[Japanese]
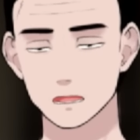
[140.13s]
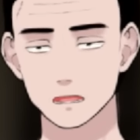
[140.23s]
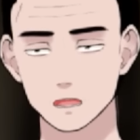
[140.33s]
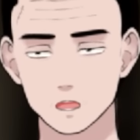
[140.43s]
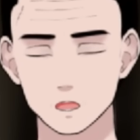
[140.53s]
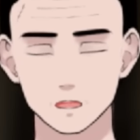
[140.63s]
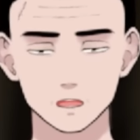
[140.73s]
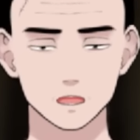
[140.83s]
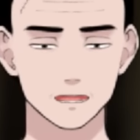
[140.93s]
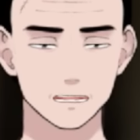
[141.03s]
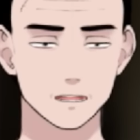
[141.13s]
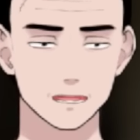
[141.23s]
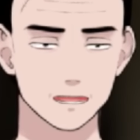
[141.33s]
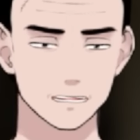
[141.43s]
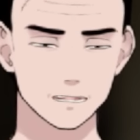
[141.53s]
この人の話は下手
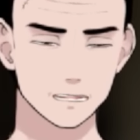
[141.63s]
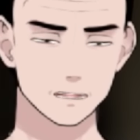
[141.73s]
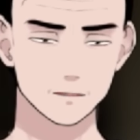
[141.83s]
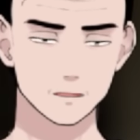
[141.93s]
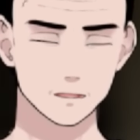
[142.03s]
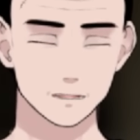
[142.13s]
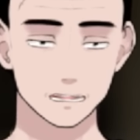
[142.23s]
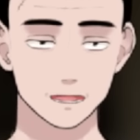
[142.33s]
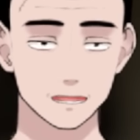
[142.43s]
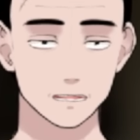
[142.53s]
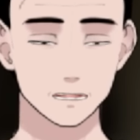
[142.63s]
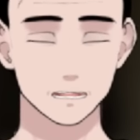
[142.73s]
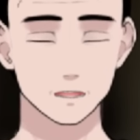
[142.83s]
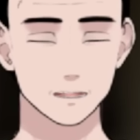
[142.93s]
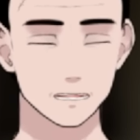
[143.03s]
だなと思ったら、下手な
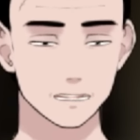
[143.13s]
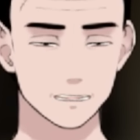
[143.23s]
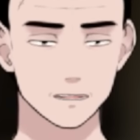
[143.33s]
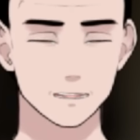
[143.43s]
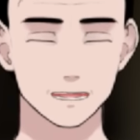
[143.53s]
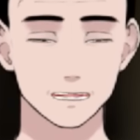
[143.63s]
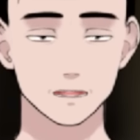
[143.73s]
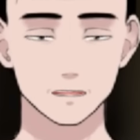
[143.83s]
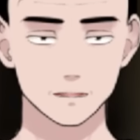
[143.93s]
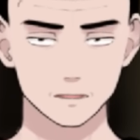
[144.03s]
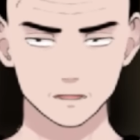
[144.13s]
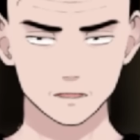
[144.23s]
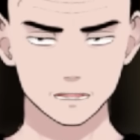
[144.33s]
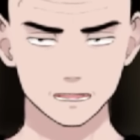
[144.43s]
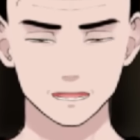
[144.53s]
話は真似しないし、
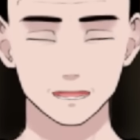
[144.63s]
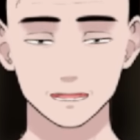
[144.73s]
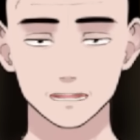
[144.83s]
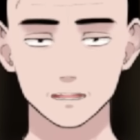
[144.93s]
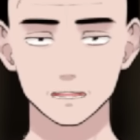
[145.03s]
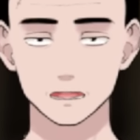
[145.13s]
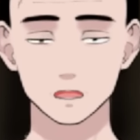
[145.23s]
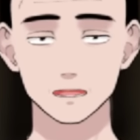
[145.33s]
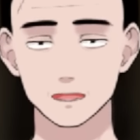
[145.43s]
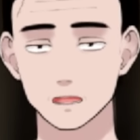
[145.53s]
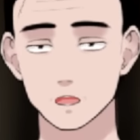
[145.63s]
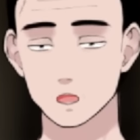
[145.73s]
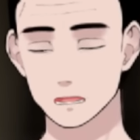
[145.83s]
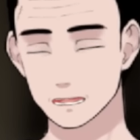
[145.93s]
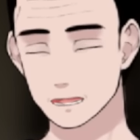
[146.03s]
上手な話
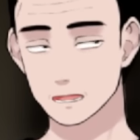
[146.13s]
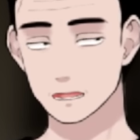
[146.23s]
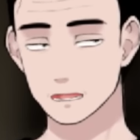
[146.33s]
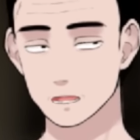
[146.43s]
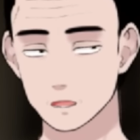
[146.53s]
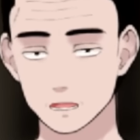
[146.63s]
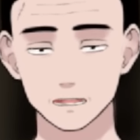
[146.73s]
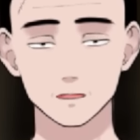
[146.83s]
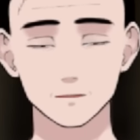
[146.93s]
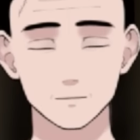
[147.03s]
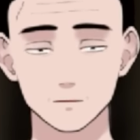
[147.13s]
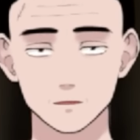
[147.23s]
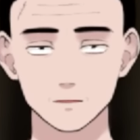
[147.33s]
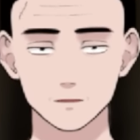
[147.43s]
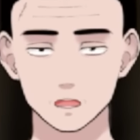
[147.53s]
は真似る。
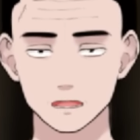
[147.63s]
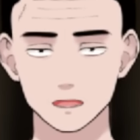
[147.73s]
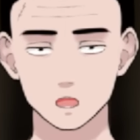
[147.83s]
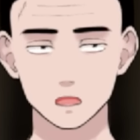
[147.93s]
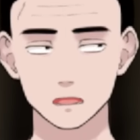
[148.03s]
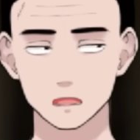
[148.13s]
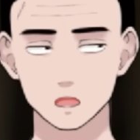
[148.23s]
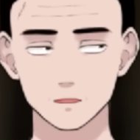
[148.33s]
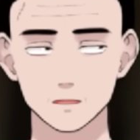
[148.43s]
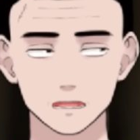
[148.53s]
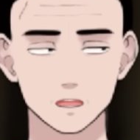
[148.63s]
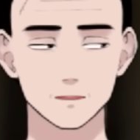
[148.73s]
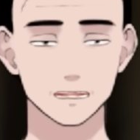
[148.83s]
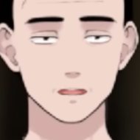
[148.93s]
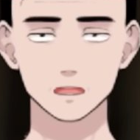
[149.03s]
もう、最
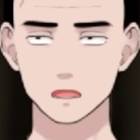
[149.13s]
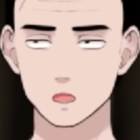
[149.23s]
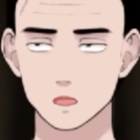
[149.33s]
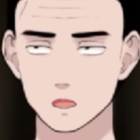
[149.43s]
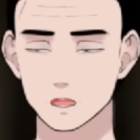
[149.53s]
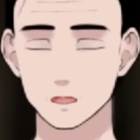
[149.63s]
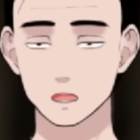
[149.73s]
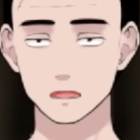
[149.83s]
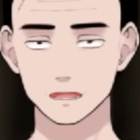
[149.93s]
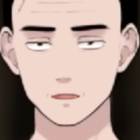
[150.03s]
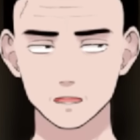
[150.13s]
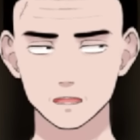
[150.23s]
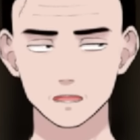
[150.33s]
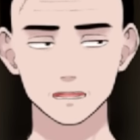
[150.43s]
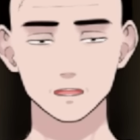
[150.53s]
初 YouTube これ始めた
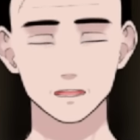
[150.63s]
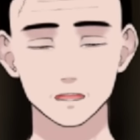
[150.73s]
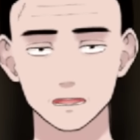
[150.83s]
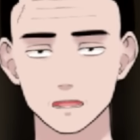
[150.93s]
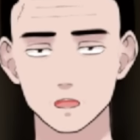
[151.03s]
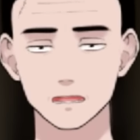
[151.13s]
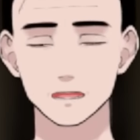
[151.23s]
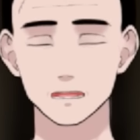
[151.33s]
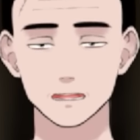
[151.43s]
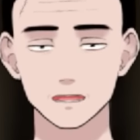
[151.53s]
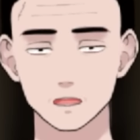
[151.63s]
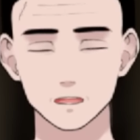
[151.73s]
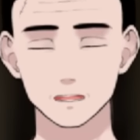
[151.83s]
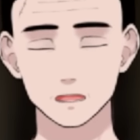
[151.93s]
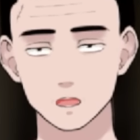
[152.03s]
時に、意識している人
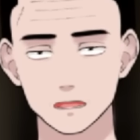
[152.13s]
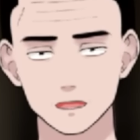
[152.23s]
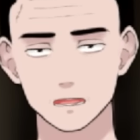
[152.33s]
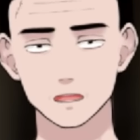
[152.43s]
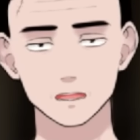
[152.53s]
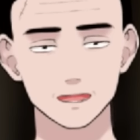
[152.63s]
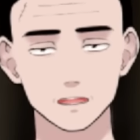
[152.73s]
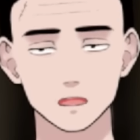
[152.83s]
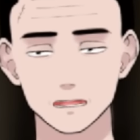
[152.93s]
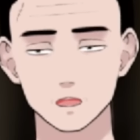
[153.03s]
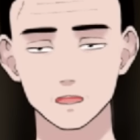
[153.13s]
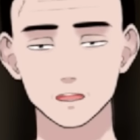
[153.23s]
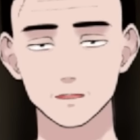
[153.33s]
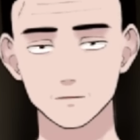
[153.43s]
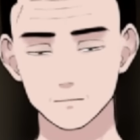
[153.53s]
たちがいたのは事
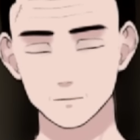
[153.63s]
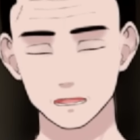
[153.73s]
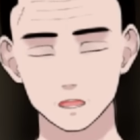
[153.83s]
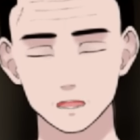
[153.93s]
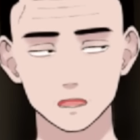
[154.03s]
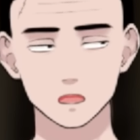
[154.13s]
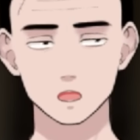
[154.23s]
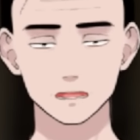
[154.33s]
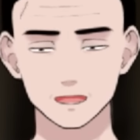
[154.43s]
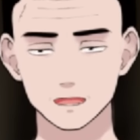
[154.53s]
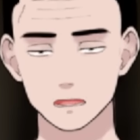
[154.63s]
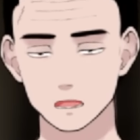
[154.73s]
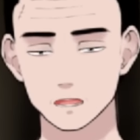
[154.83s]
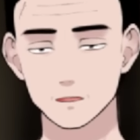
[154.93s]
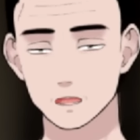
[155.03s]
実です。でも途中でやめま
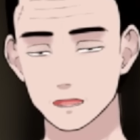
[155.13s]
した。